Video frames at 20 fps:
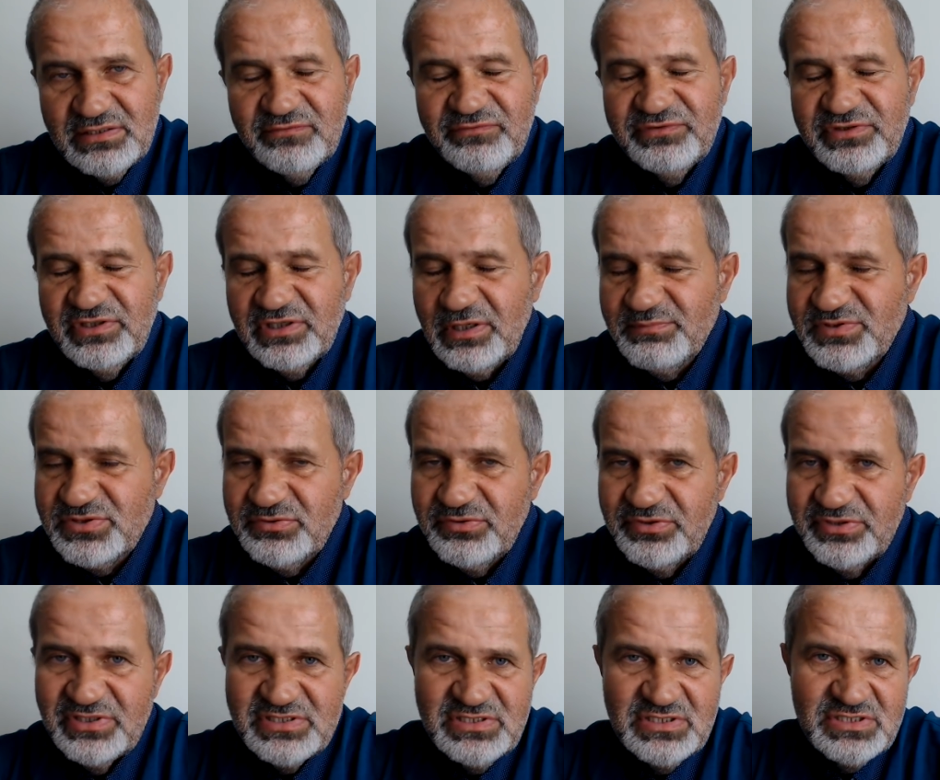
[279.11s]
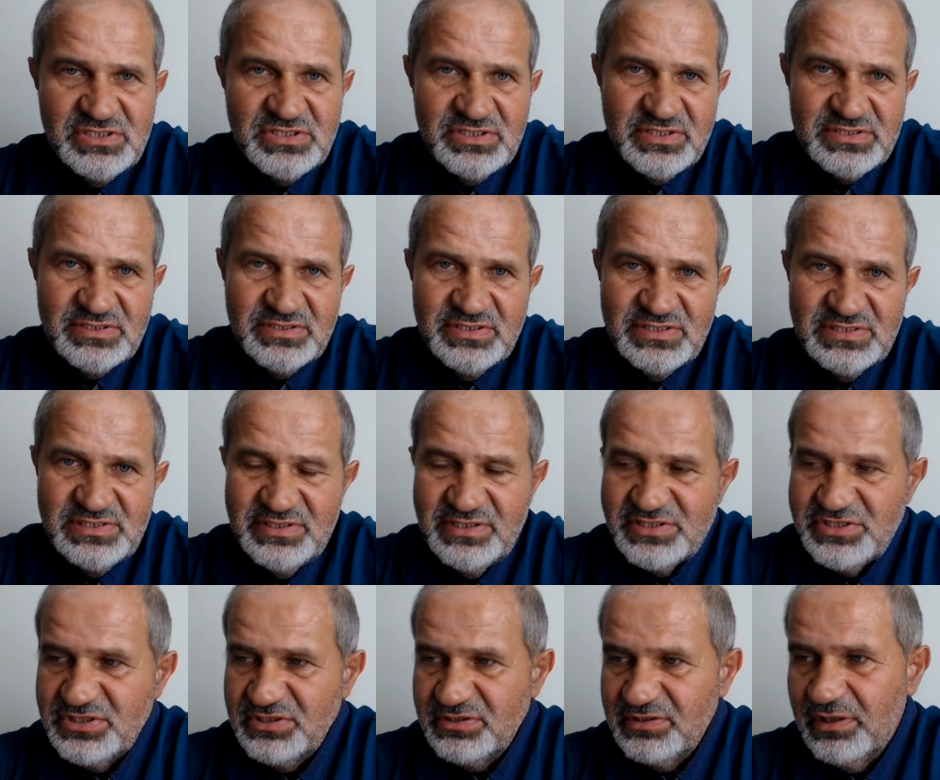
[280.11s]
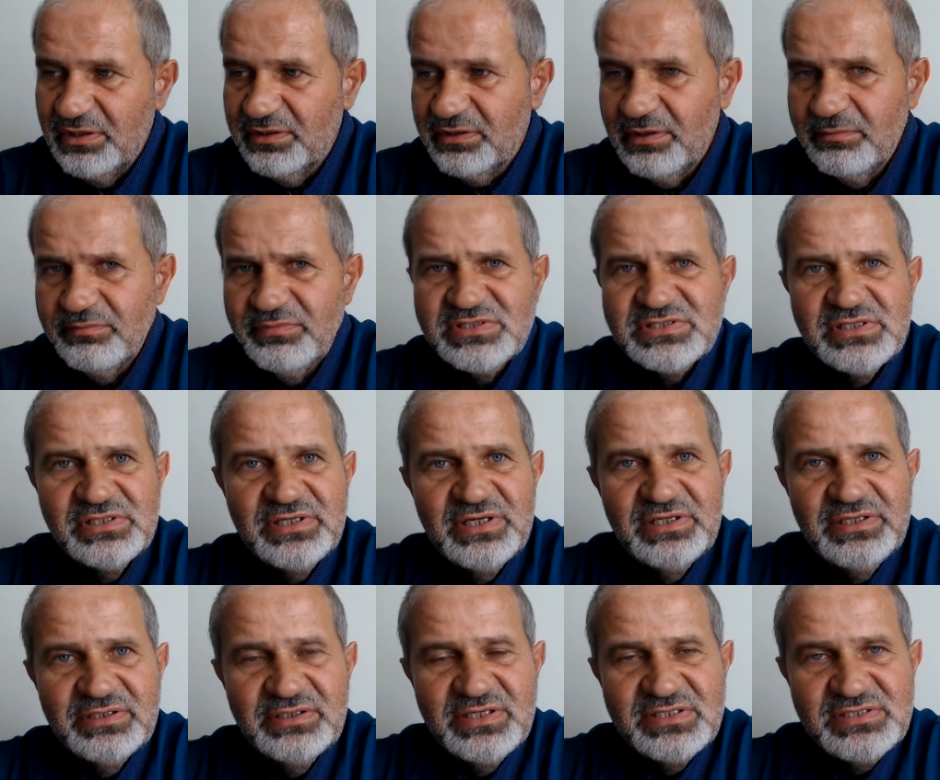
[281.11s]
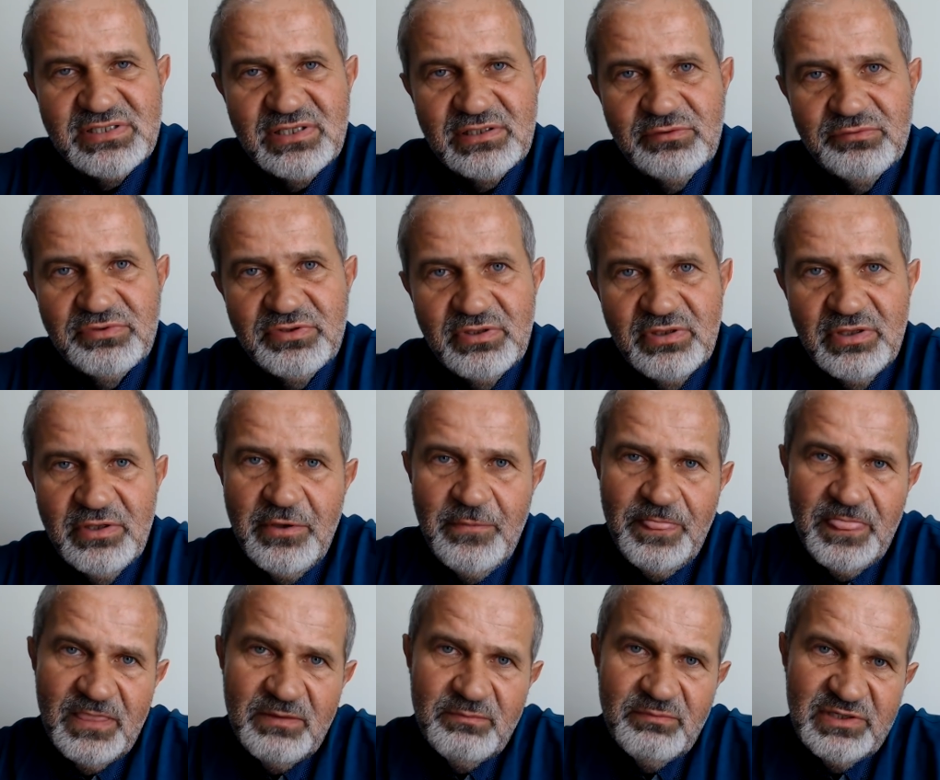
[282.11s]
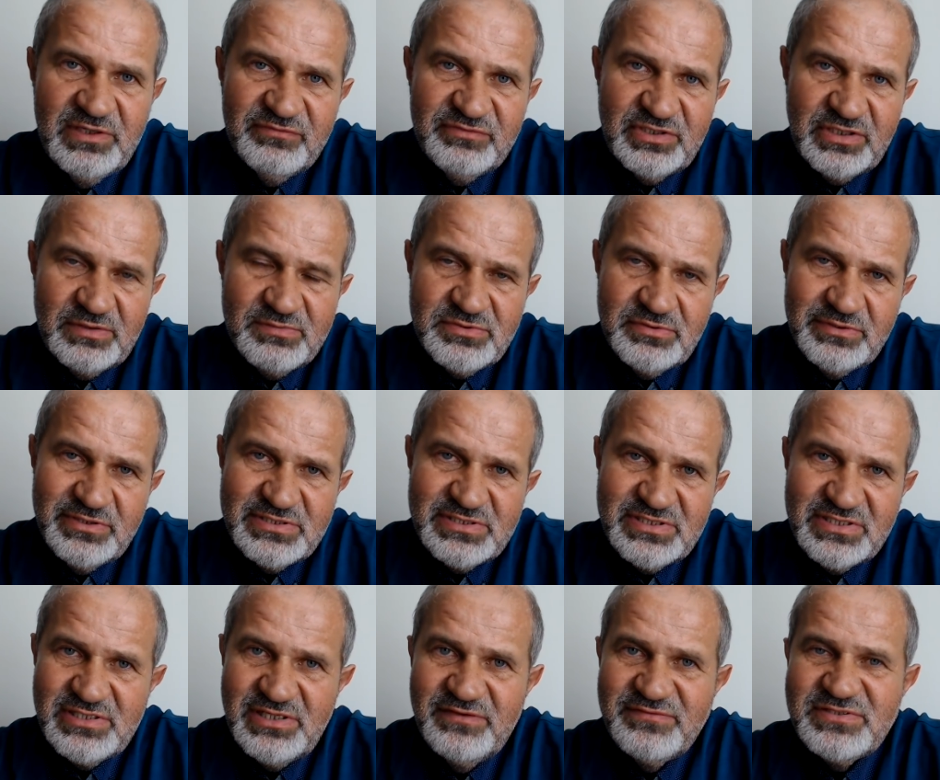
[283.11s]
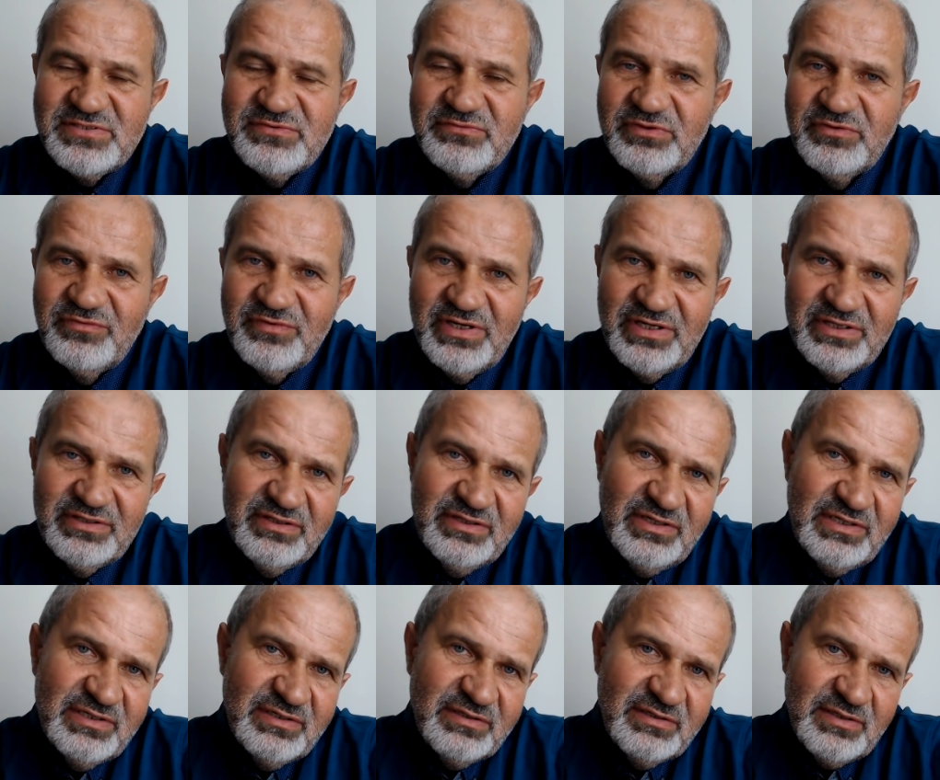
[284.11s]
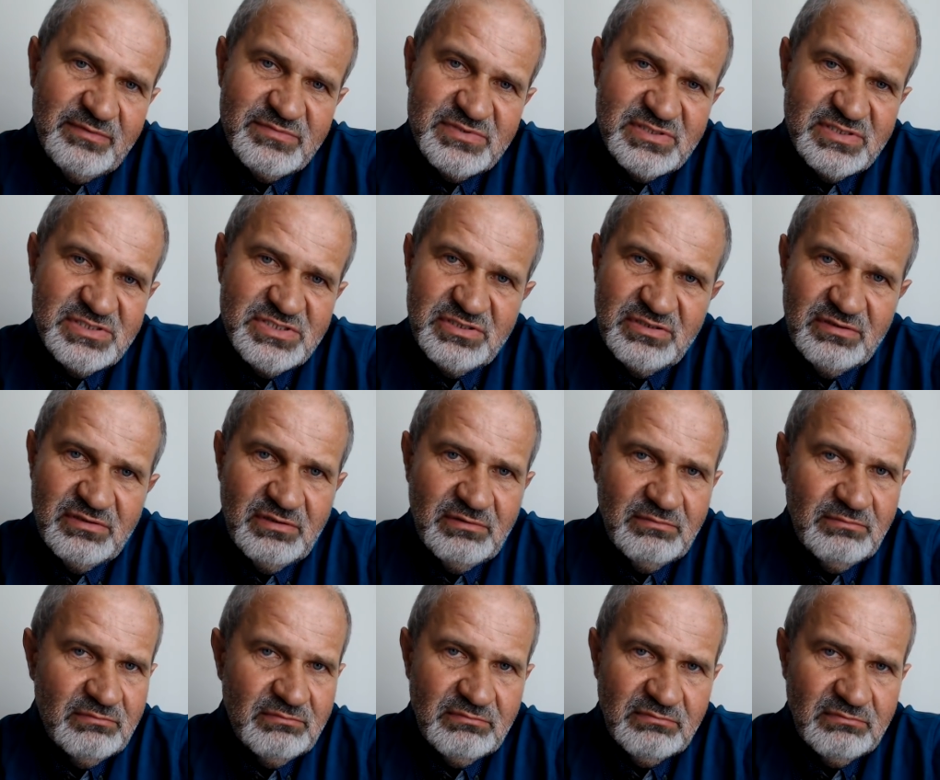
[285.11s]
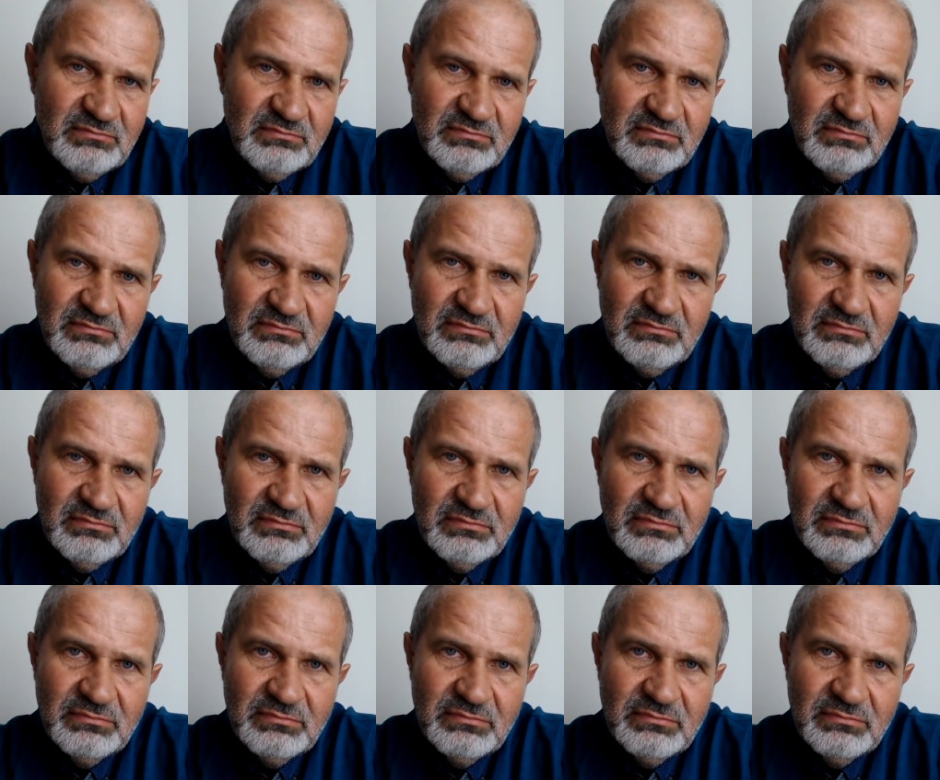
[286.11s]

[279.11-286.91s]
В Трабзоне сейчас, если я читал там несколько лет назад, люди были в Трабзоне, сказали всего два отеля, там, значит, там